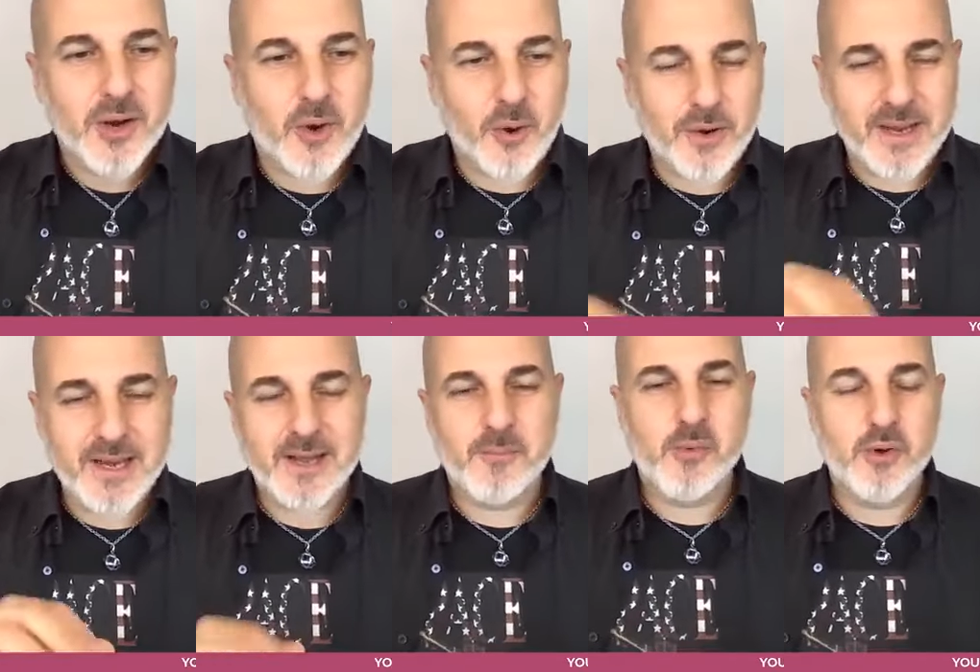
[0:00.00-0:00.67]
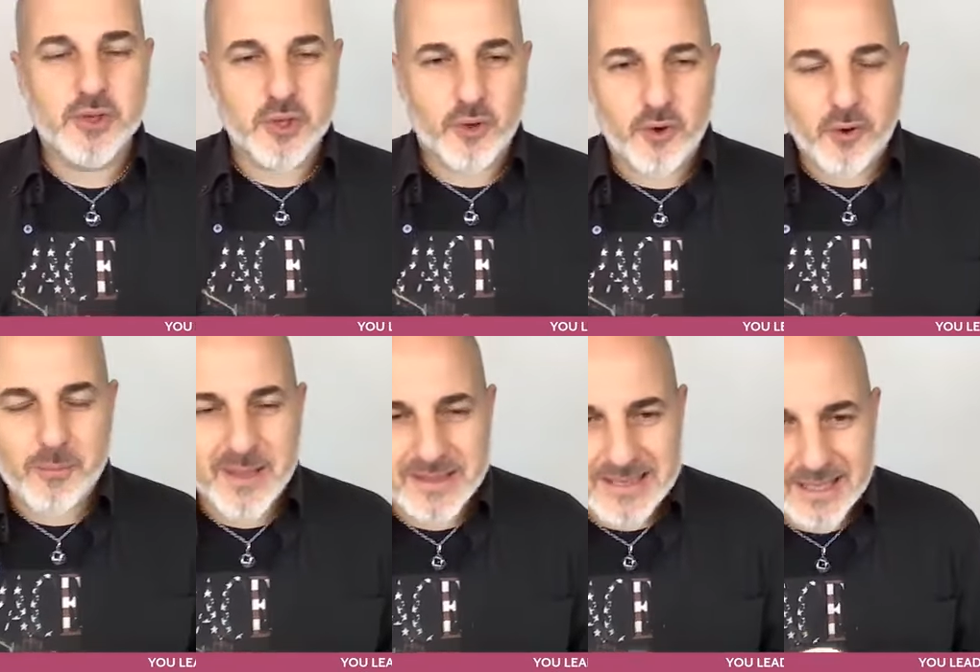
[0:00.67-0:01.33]
Corina,
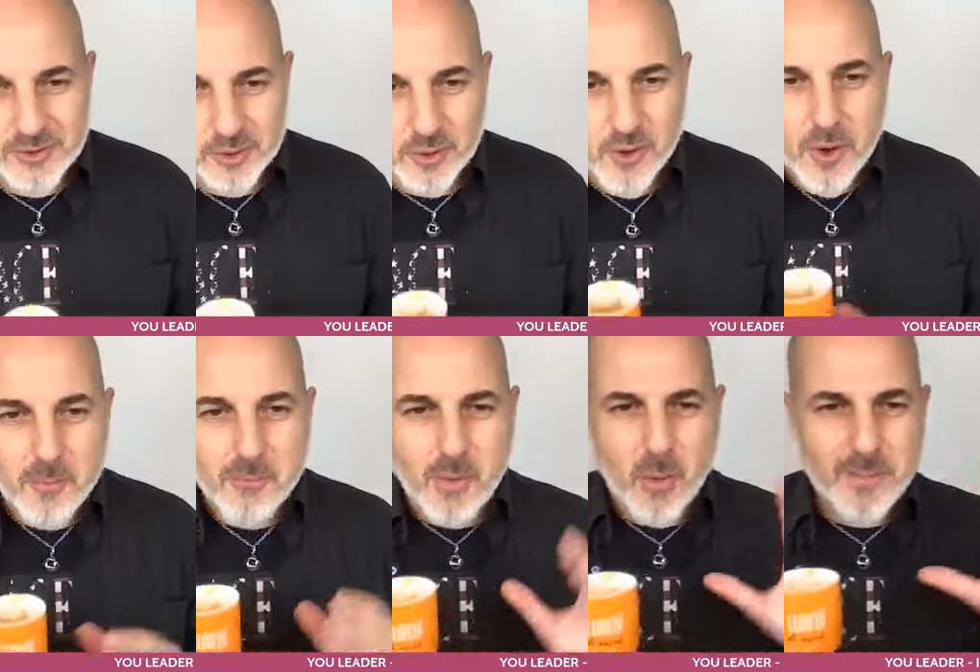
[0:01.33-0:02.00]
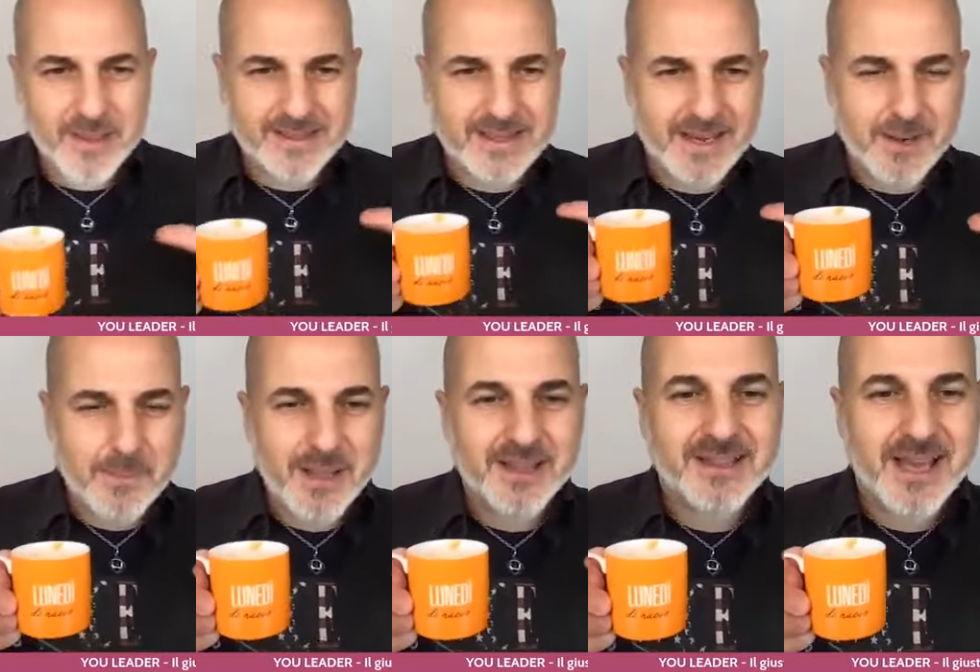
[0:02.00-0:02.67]
buongiorno, ho mandato
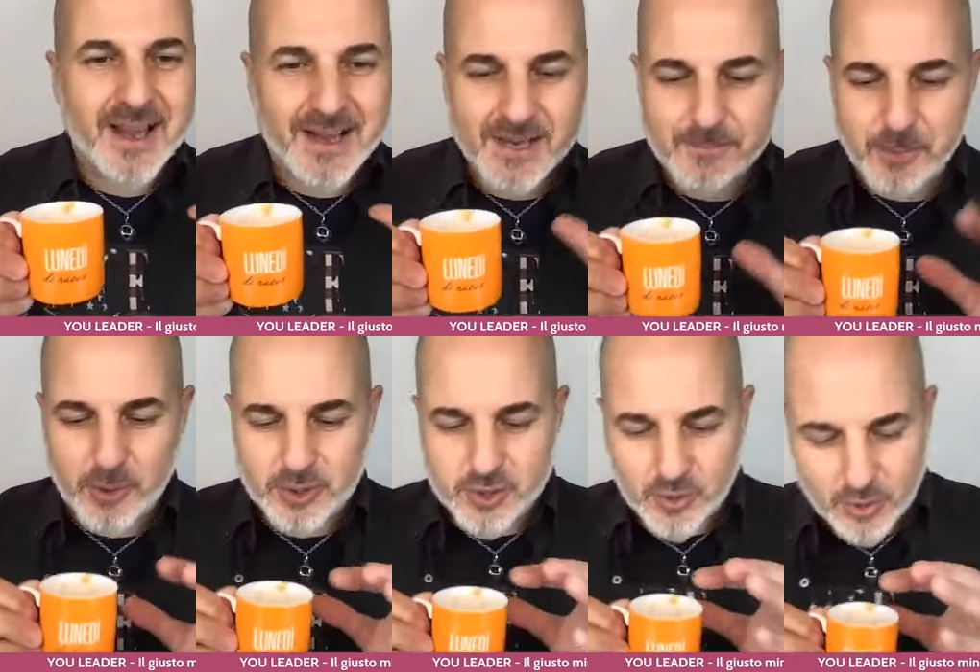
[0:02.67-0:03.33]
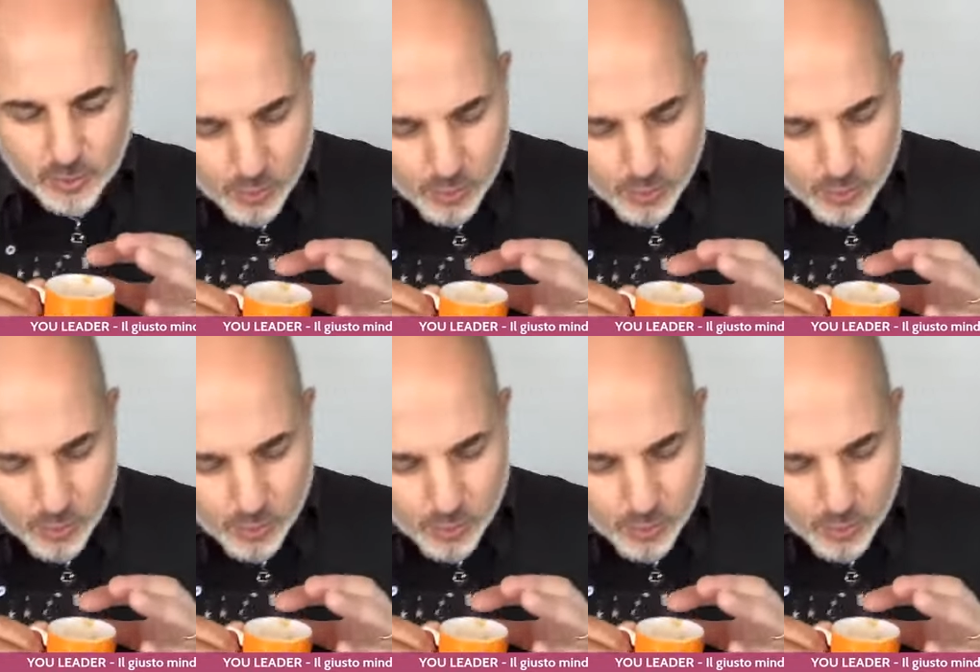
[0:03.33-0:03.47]
momentaneamente a riposo la